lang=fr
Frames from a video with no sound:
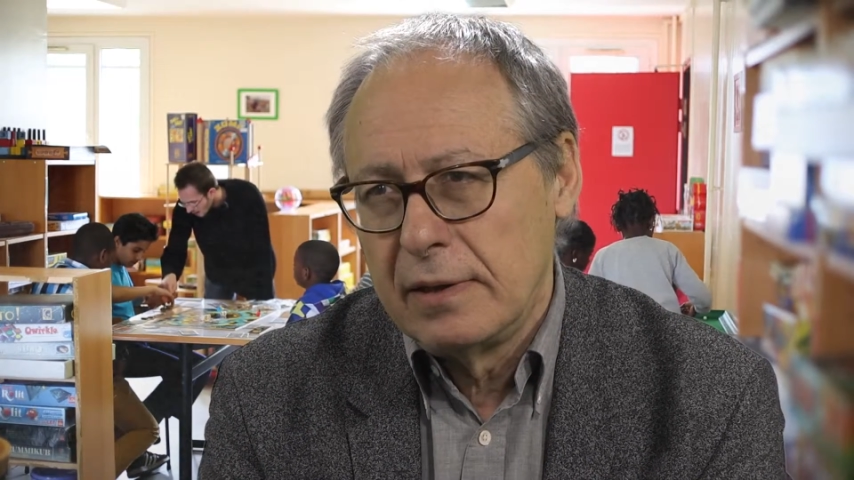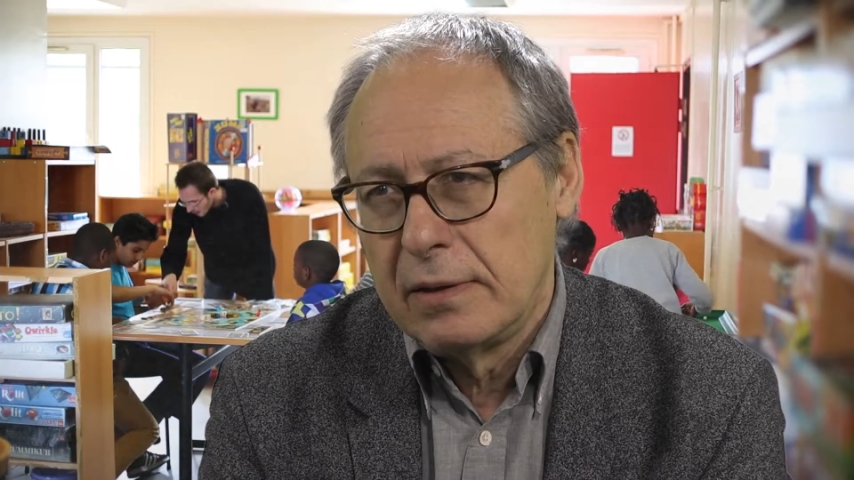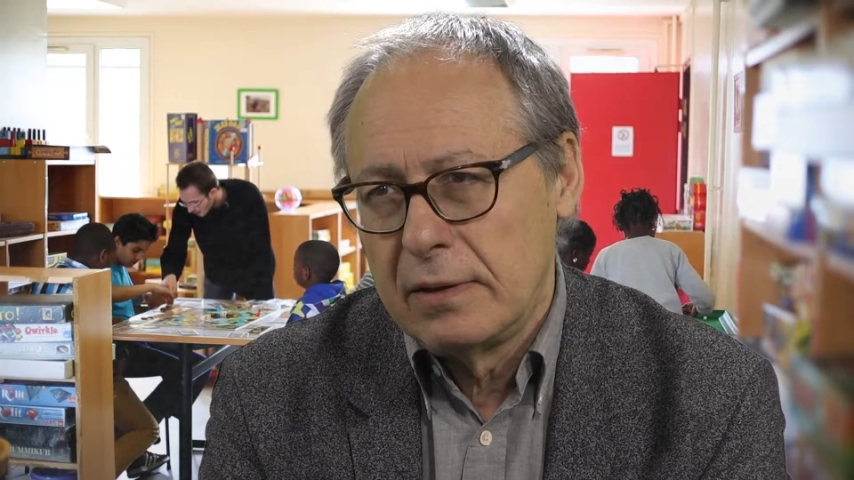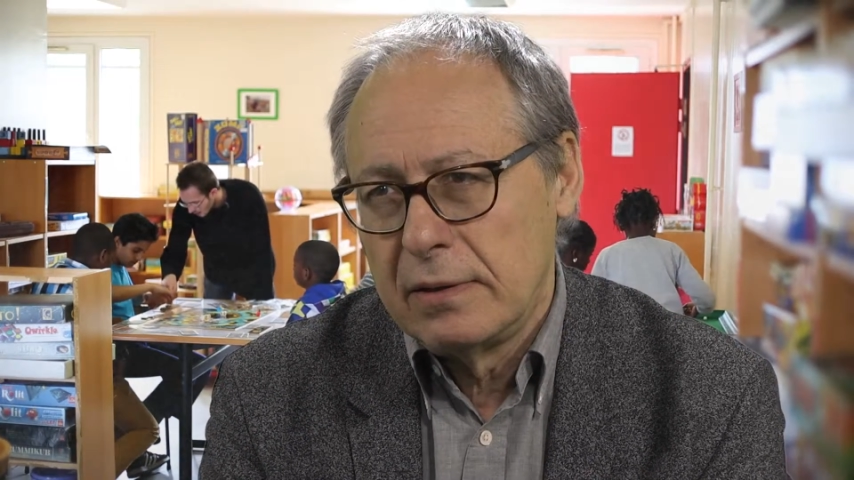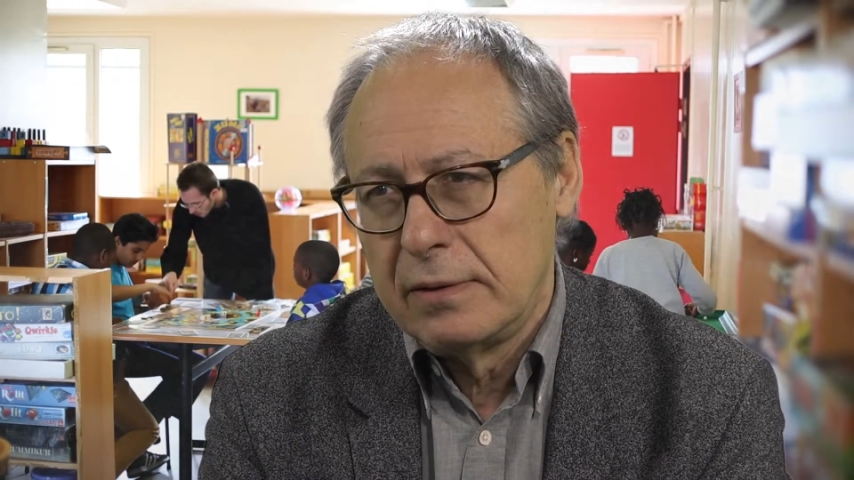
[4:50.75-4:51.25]

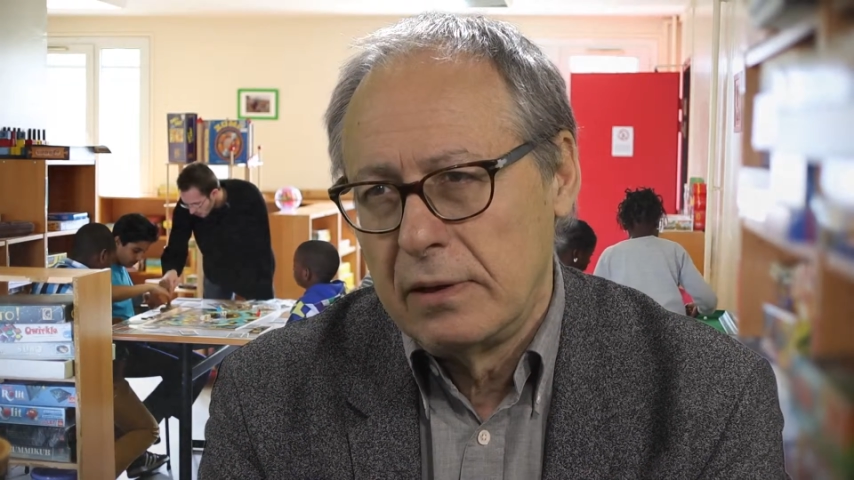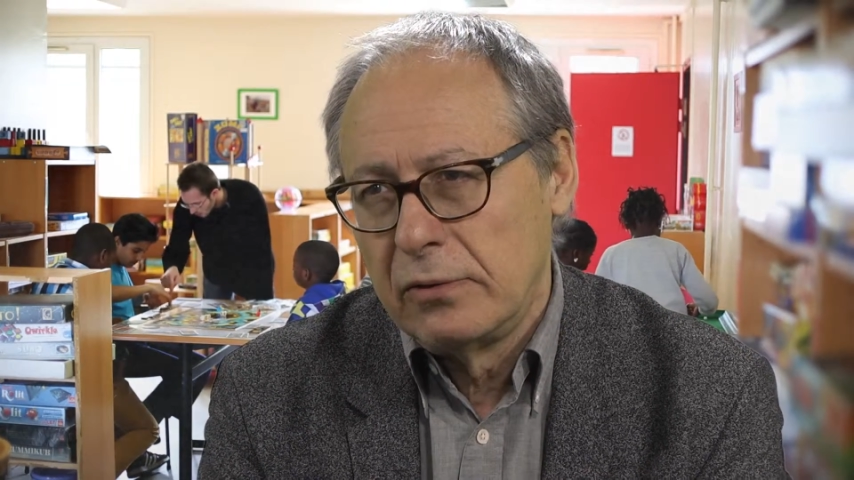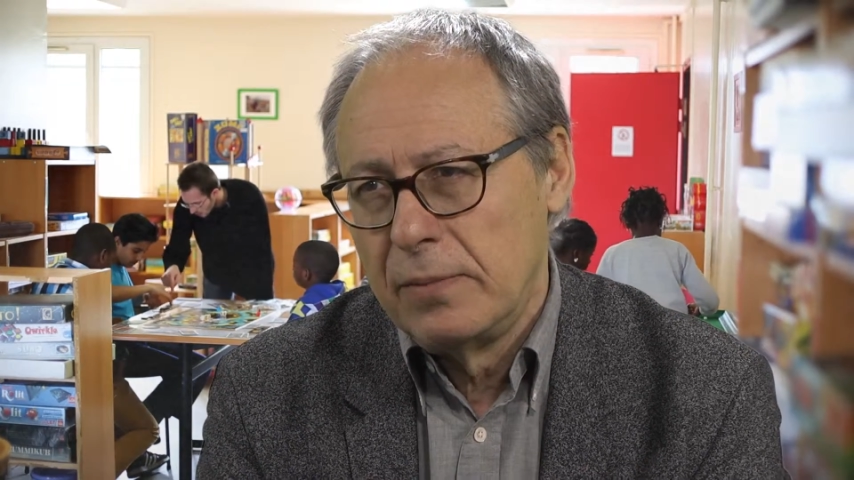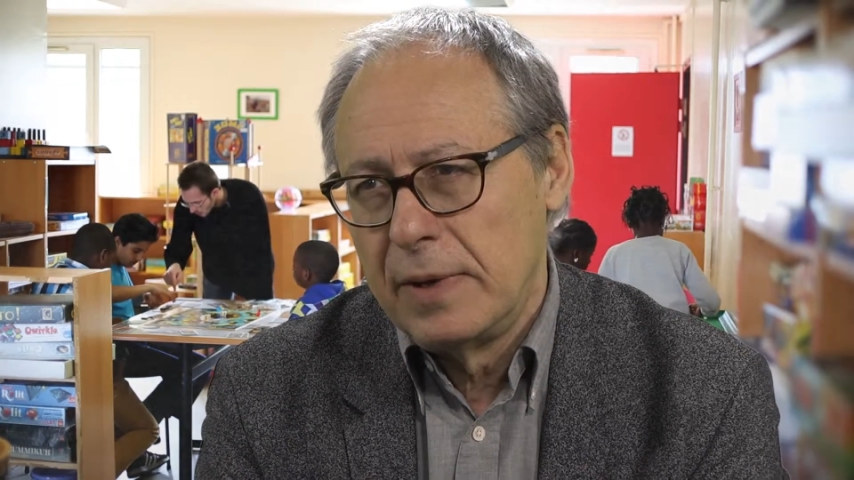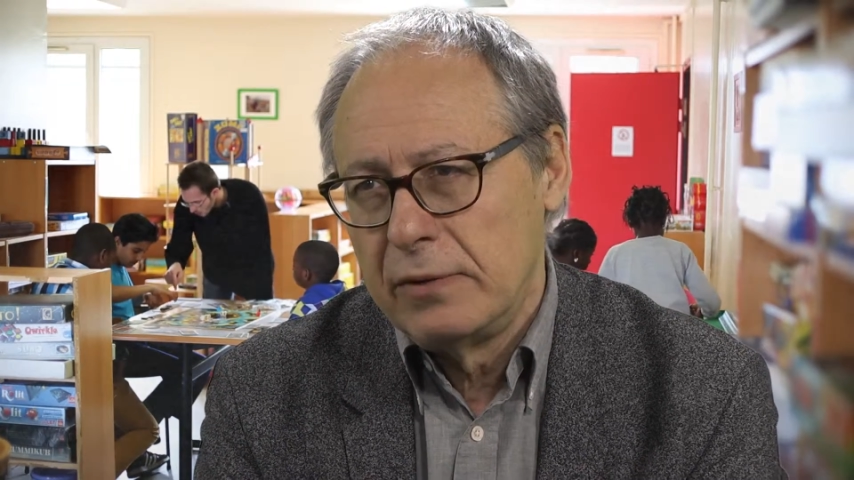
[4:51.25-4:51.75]
euh, dans le
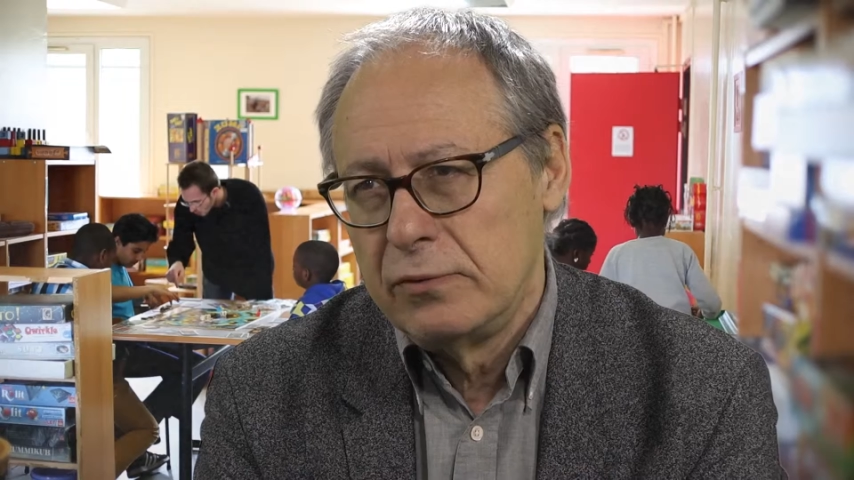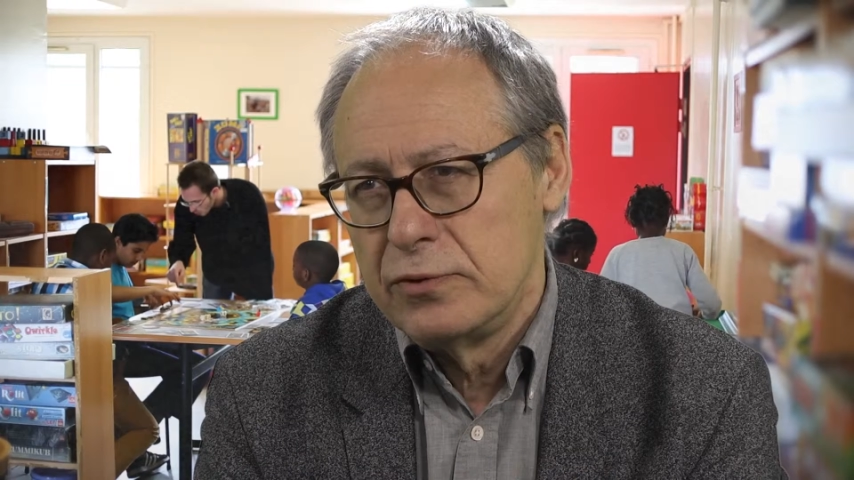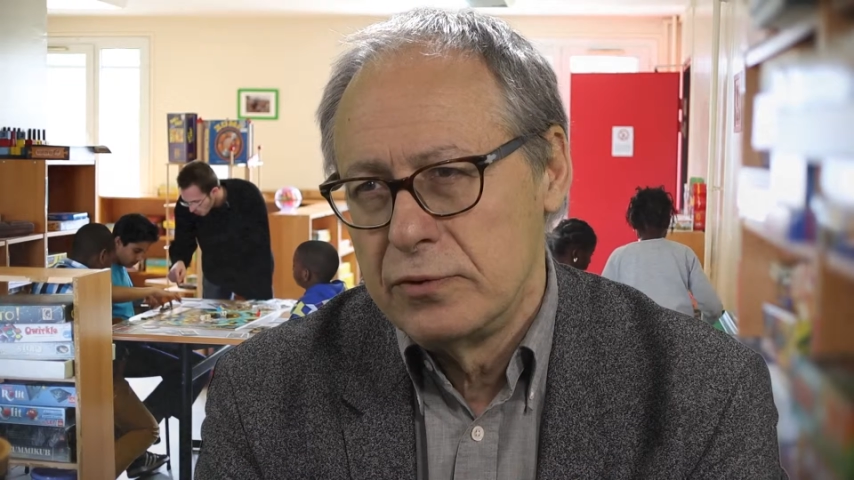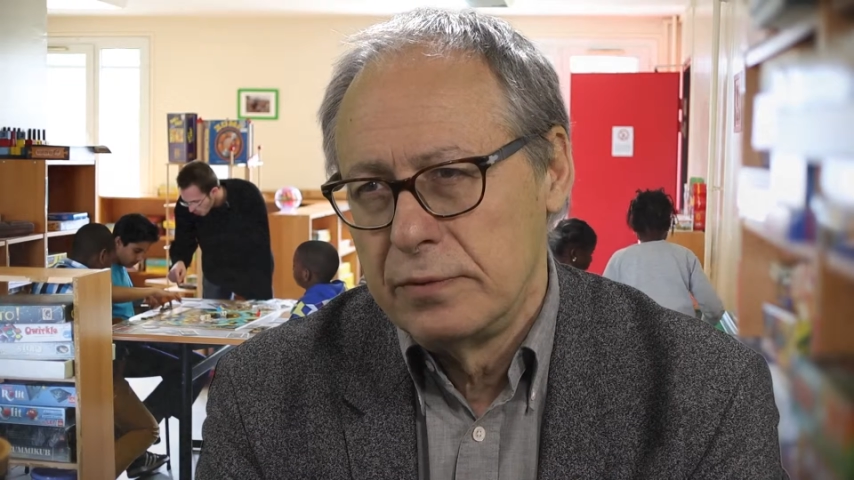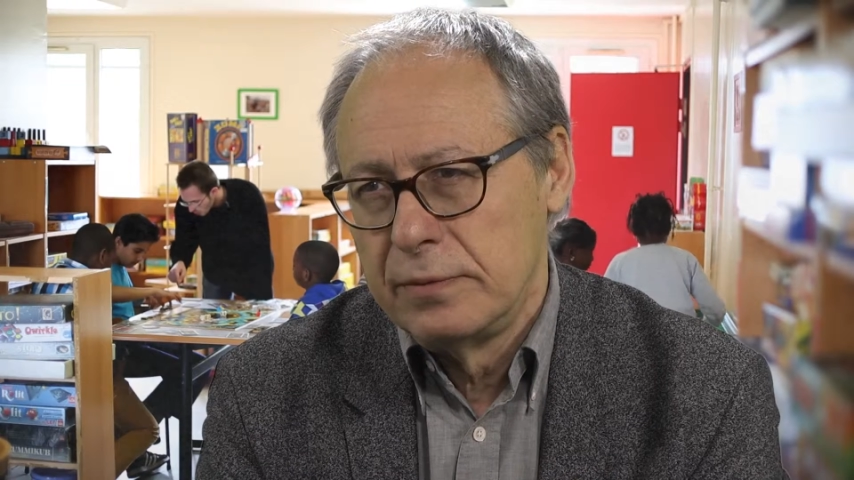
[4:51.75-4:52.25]
domaine du jeu.